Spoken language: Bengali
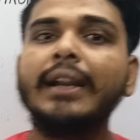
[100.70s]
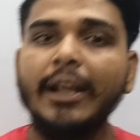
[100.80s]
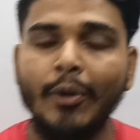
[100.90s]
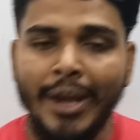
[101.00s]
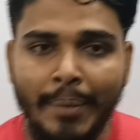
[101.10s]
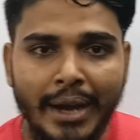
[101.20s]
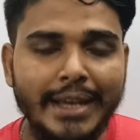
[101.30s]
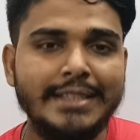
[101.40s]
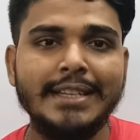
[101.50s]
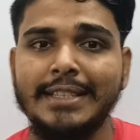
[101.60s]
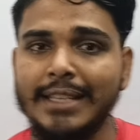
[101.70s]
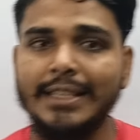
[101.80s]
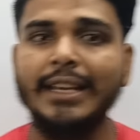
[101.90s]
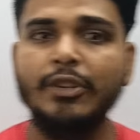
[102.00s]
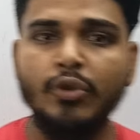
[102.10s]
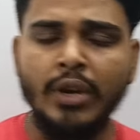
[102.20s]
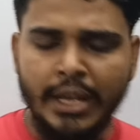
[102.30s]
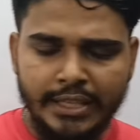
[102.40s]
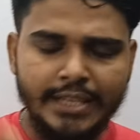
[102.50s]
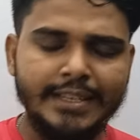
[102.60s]
রেলওয়ে বা এসএসসিতে দেখেছো
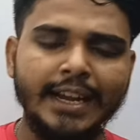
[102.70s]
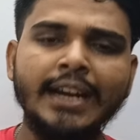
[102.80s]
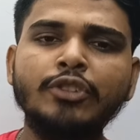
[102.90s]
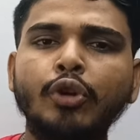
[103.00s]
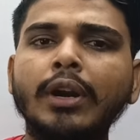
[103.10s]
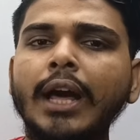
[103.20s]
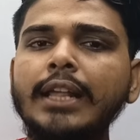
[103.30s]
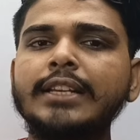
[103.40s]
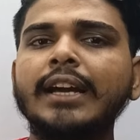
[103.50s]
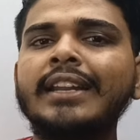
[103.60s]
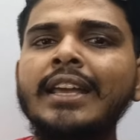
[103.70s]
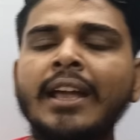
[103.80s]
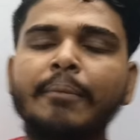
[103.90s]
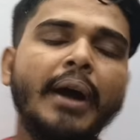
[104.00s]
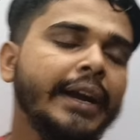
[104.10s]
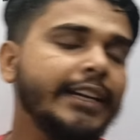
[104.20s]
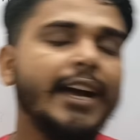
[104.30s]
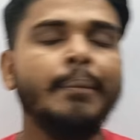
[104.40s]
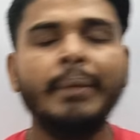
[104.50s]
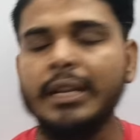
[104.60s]
যে সেখানে সরকারি চাকরি ভাই
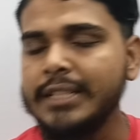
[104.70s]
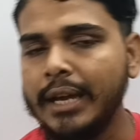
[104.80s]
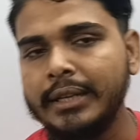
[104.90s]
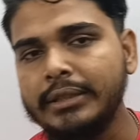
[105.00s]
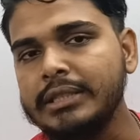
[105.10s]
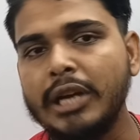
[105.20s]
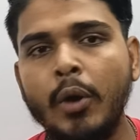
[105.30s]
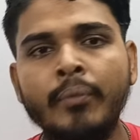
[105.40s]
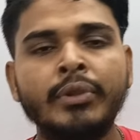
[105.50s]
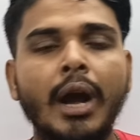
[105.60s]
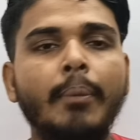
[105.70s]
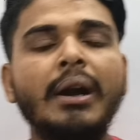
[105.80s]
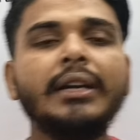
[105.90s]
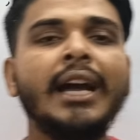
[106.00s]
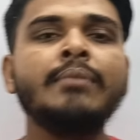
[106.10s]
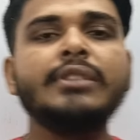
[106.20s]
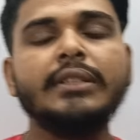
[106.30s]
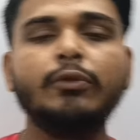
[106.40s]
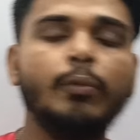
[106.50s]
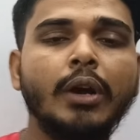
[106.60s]
টাইম মেনে চাকরিতে যাও আবার টাইম
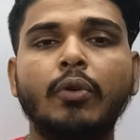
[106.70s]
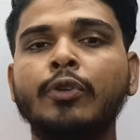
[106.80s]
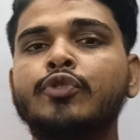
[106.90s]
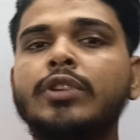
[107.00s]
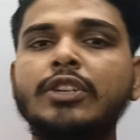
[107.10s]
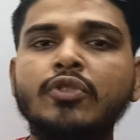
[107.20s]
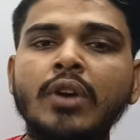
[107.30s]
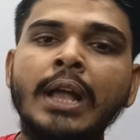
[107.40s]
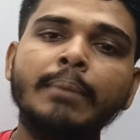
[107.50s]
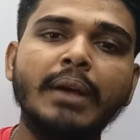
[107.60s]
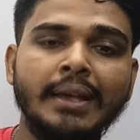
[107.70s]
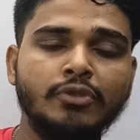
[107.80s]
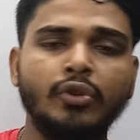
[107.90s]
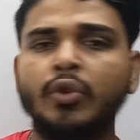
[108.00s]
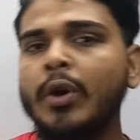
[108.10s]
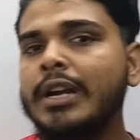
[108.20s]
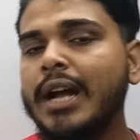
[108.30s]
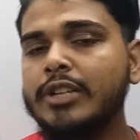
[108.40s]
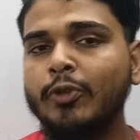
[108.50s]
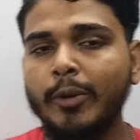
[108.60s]
শেষে তোমরা ঘর চলে আসো ব্যাস যতক্ষণ
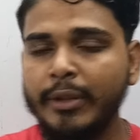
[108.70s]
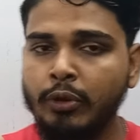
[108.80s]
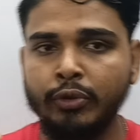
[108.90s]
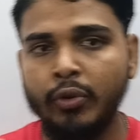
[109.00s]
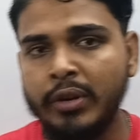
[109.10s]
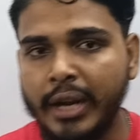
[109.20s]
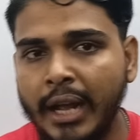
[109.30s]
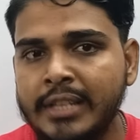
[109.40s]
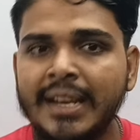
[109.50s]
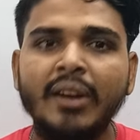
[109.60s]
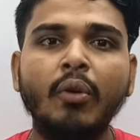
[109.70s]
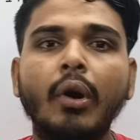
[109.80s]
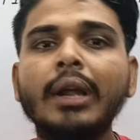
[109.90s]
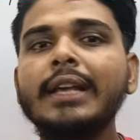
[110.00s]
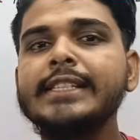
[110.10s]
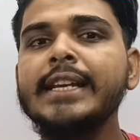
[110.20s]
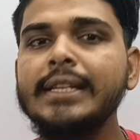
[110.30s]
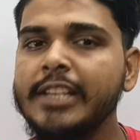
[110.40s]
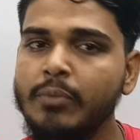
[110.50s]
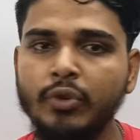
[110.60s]
কাজ করবে ততক্ষণ কাজ ঘরে এসে
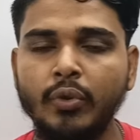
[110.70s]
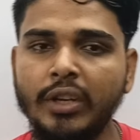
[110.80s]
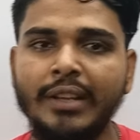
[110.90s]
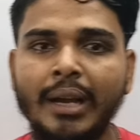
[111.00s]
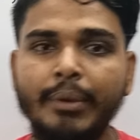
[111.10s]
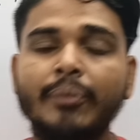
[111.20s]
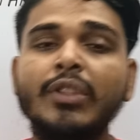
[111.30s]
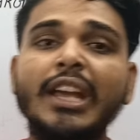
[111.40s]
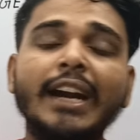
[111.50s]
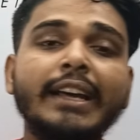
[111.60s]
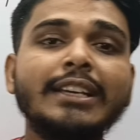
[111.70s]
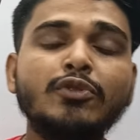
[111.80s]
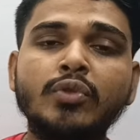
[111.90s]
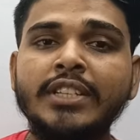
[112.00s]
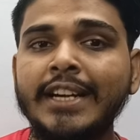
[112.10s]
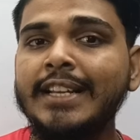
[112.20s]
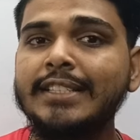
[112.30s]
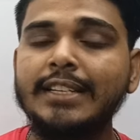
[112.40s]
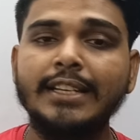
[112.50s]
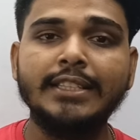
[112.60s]
নিজের মতো করে থাকবে এটা কিন্তু
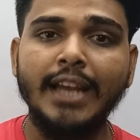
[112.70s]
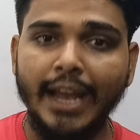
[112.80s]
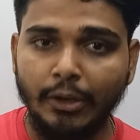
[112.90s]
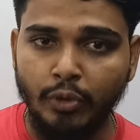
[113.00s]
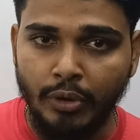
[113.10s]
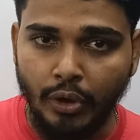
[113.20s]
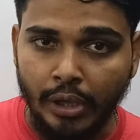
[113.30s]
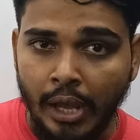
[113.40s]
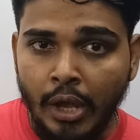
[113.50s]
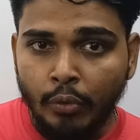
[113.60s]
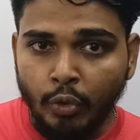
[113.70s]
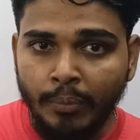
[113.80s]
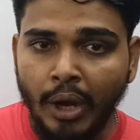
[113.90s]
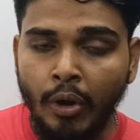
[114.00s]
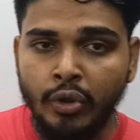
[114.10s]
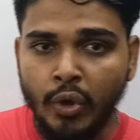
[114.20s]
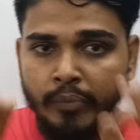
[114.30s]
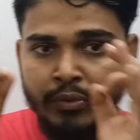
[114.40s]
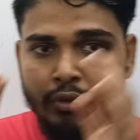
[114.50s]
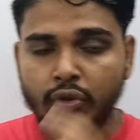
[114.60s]
জিডিএসের ক্ষেত্রে একদমই নয় তোমরা হয়তো
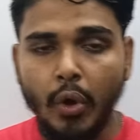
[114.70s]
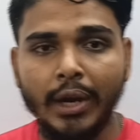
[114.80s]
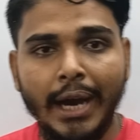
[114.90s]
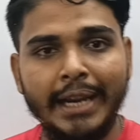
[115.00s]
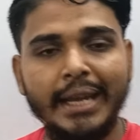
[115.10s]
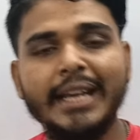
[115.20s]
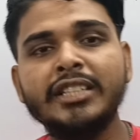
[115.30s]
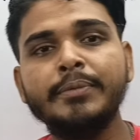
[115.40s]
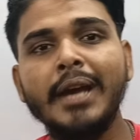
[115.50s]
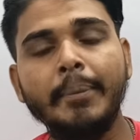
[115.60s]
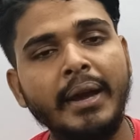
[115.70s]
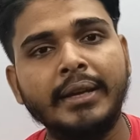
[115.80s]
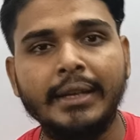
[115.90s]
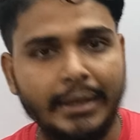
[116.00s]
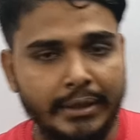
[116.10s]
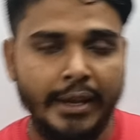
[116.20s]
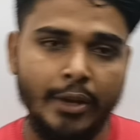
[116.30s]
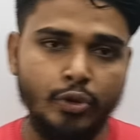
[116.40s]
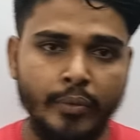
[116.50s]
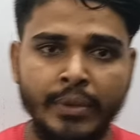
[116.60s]
সরকারি এসবিআই ব্যাংকে গিয়ে
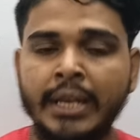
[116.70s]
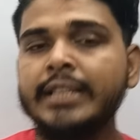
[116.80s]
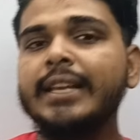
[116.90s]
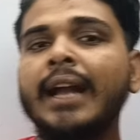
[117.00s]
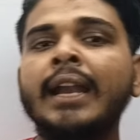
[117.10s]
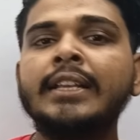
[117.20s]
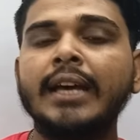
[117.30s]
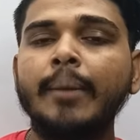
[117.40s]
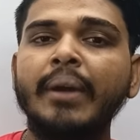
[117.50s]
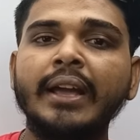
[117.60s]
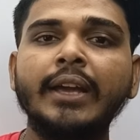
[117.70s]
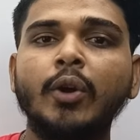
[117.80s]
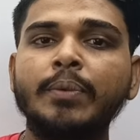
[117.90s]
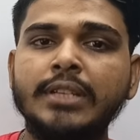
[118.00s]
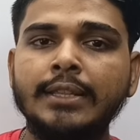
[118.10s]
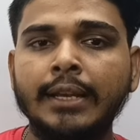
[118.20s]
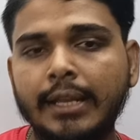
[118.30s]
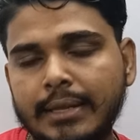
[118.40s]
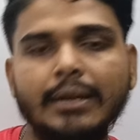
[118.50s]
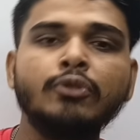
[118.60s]
দেখেছো সেখানে যারা ব্যাংকের অফিসার
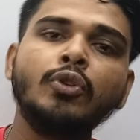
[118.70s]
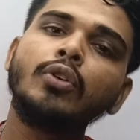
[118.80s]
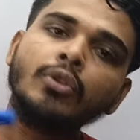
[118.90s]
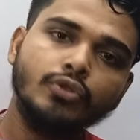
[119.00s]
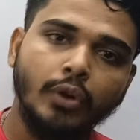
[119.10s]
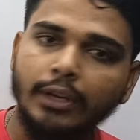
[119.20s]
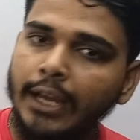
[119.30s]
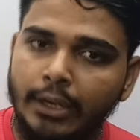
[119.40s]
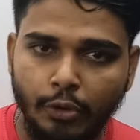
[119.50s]
থাকে তারাও তো সরকারি